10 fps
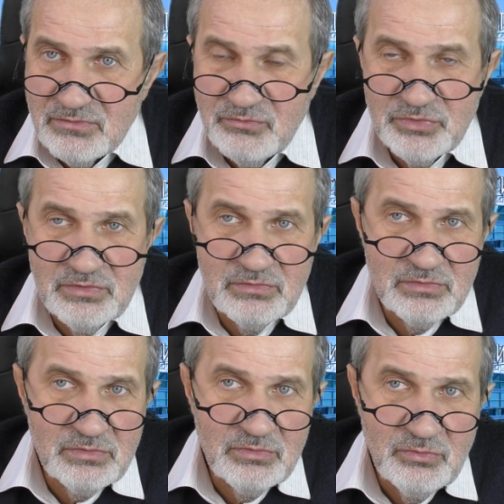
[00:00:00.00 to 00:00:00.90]
вот
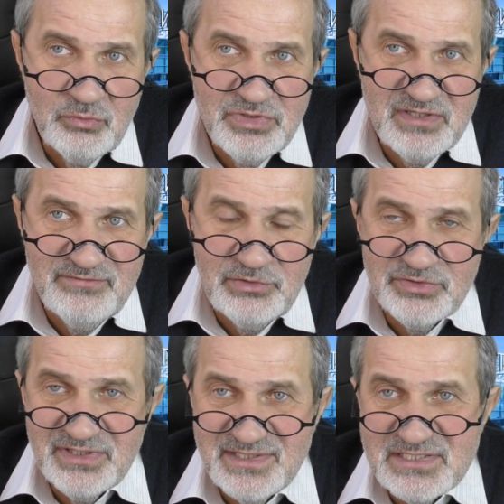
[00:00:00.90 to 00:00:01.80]
э,
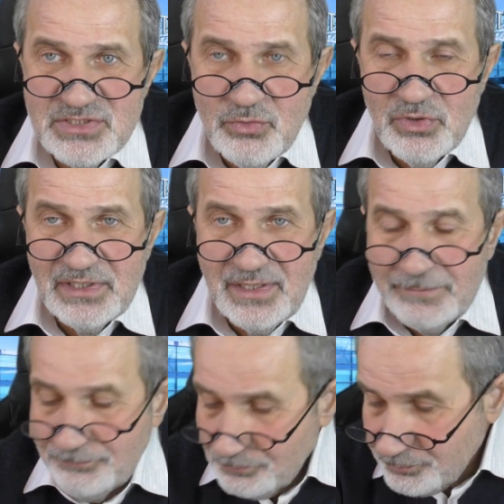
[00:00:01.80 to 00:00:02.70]
удивлен, насколько.
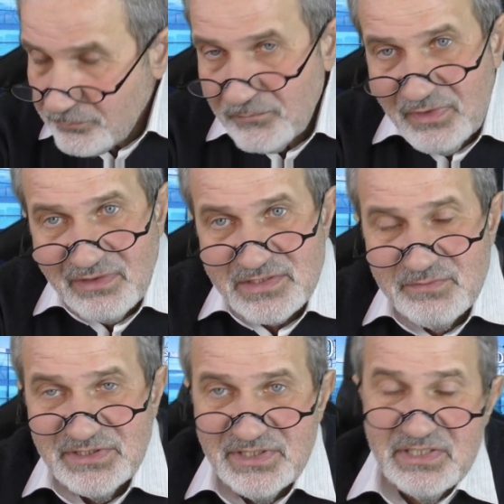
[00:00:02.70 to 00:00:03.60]

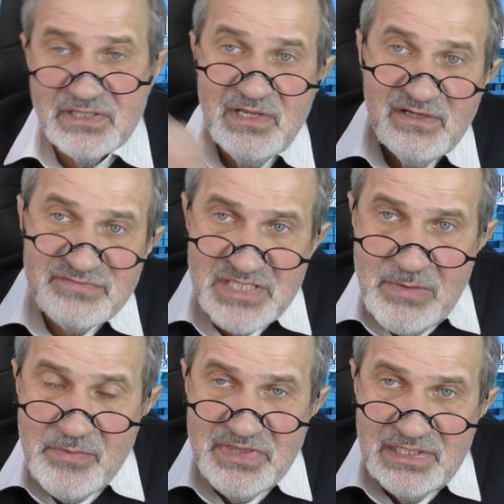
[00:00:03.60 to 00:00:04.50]
Смотрите, в
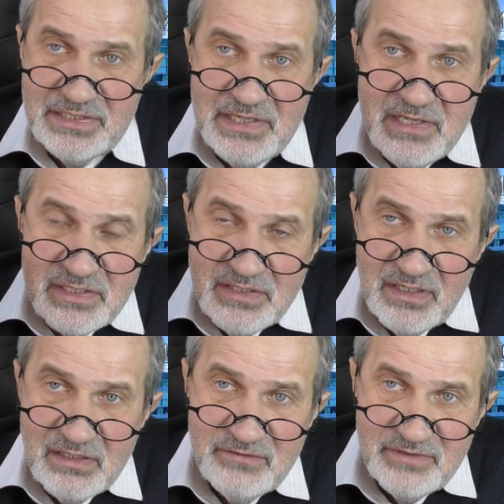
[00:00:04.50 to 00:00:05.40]
самом деле
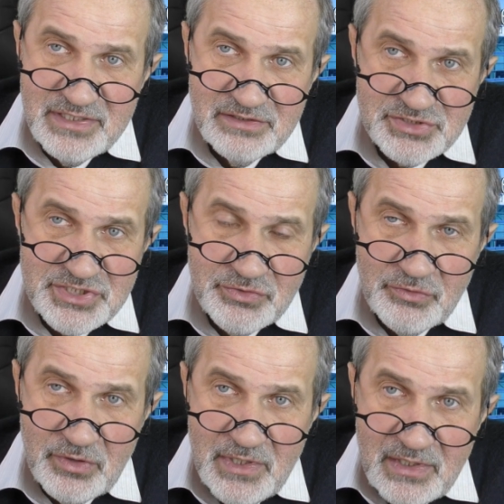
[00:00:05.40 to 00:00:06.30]
я говорил,
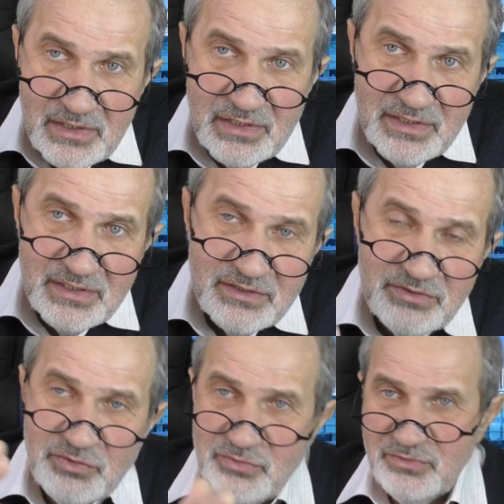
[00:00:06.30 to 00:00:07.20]
что, э,
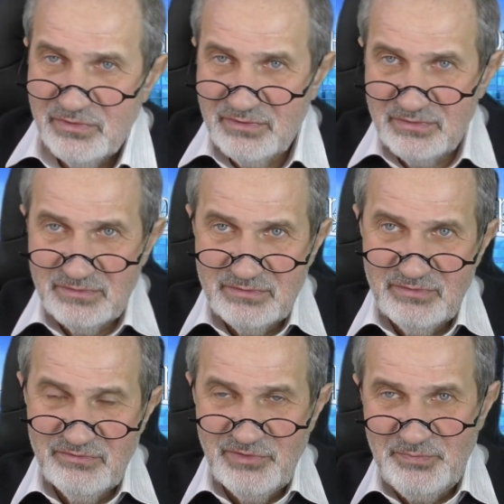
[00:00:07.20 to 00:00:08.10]
ну,
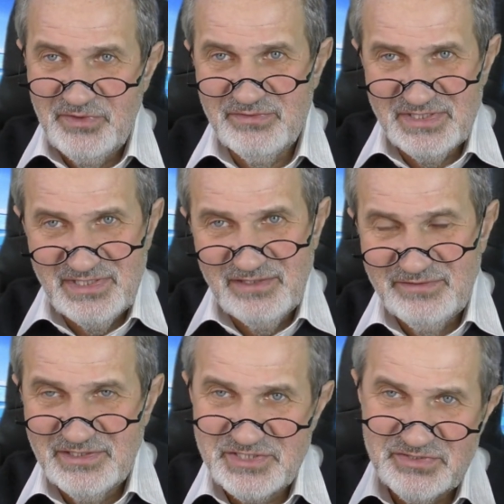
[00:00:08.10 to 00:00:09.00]
э, во-первых, я
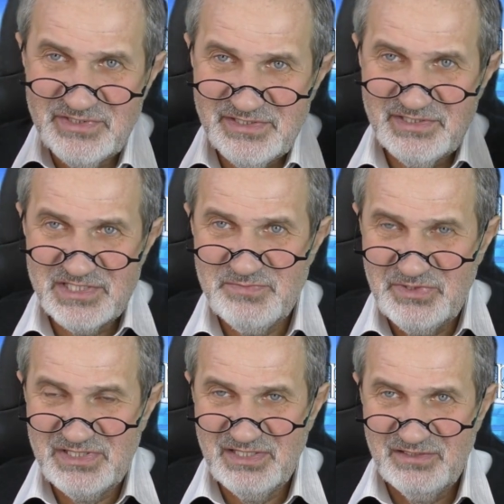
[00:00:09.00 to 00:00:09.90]
говорил, что надо
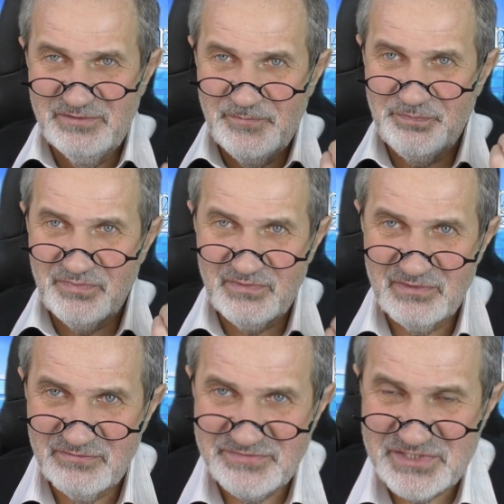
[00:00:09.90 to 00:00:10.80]
разбить э,
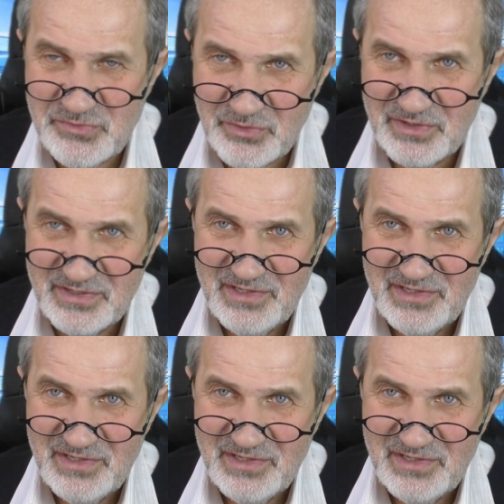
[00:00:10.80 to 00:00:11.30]
эм, все